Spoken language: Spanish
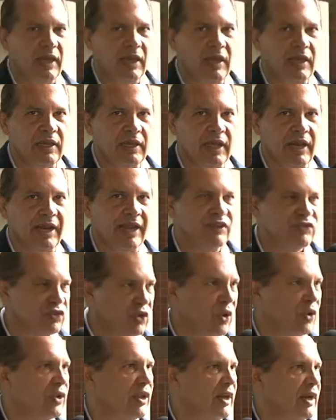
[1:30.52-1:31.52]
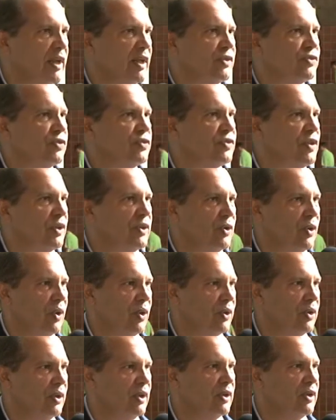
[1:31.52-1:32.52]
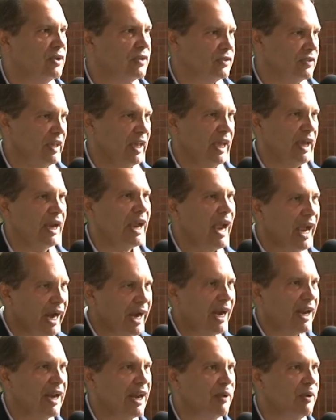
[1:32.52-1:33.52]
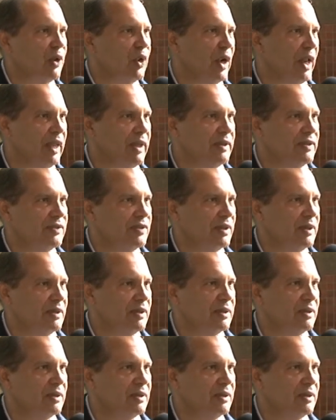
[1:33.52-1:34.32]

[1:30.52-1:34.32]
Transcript: en que las órdenes de su señor sean hagan la violencia